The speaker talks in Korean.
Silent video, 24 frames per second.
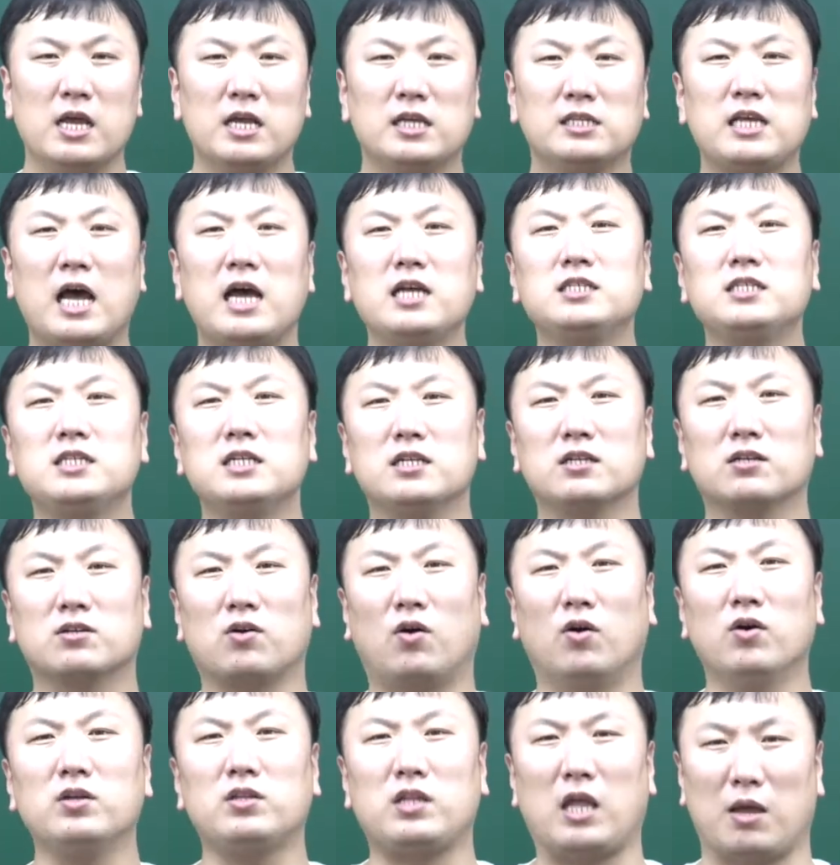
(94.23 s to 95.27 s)
사실
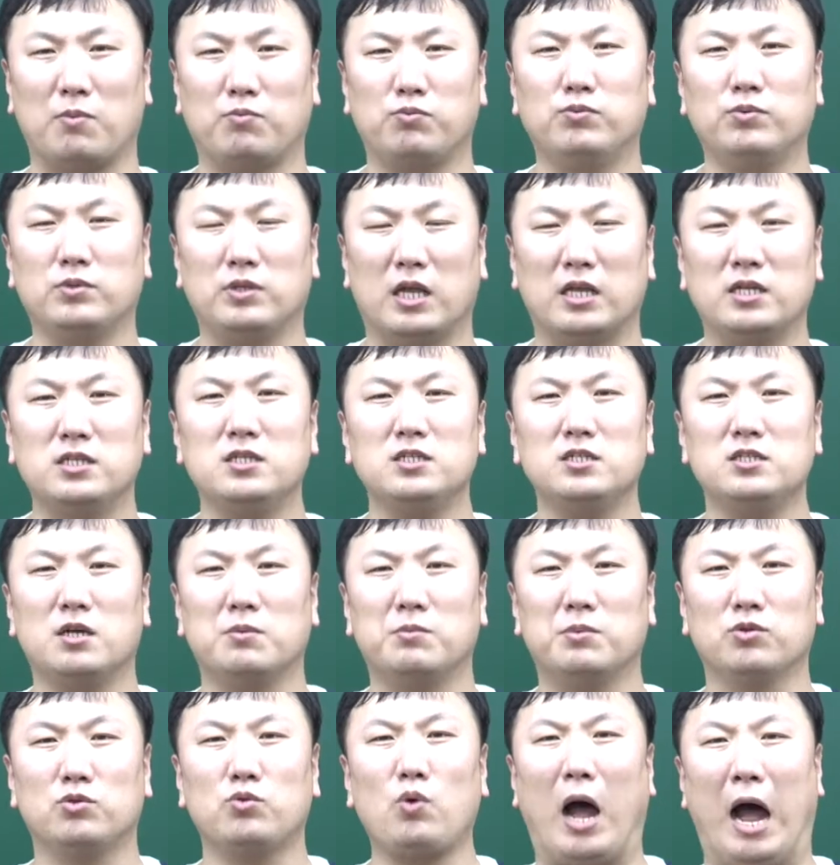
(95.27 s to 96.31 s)
거의 대부분 내신
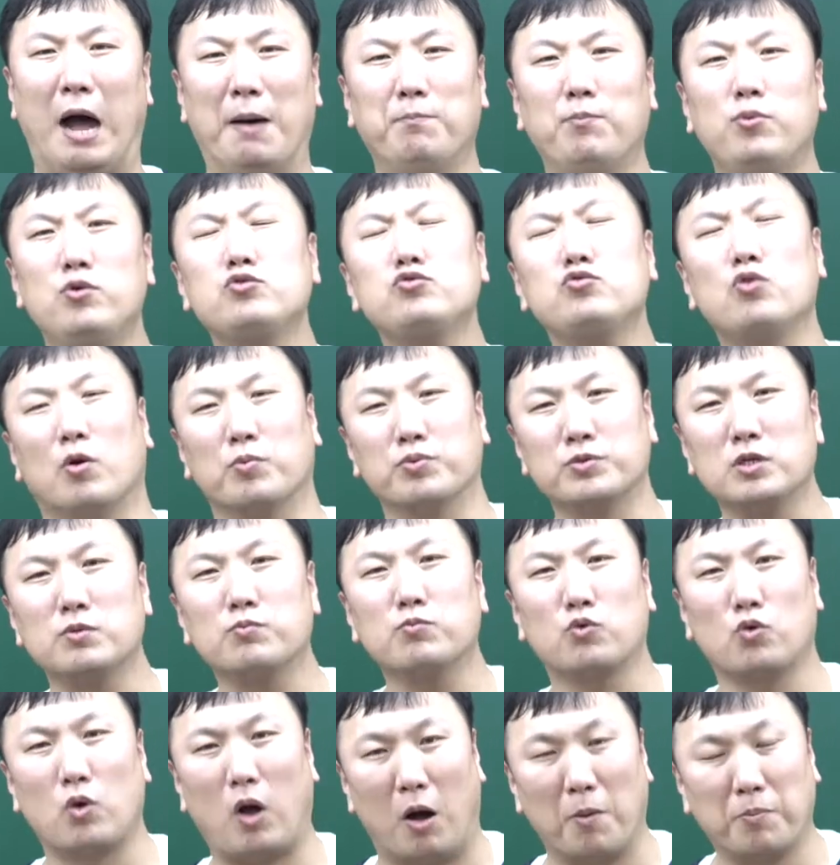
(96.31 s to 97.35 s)
시험을 또 안 볼 수도
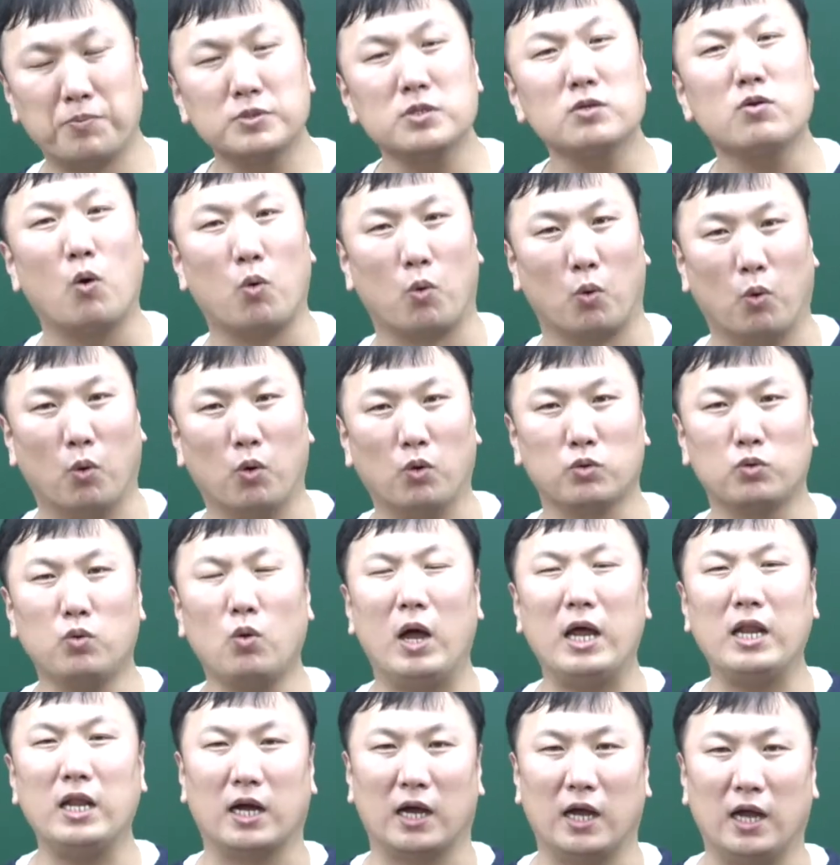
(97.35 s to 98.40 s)
없을 거고, 또
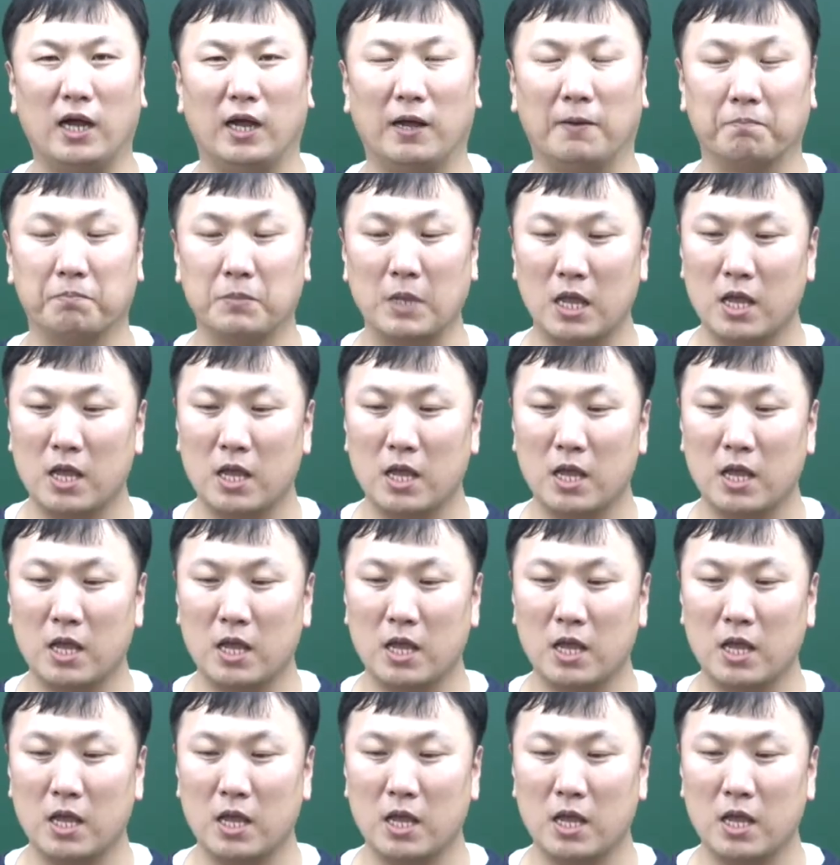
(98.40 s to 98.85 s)
하나가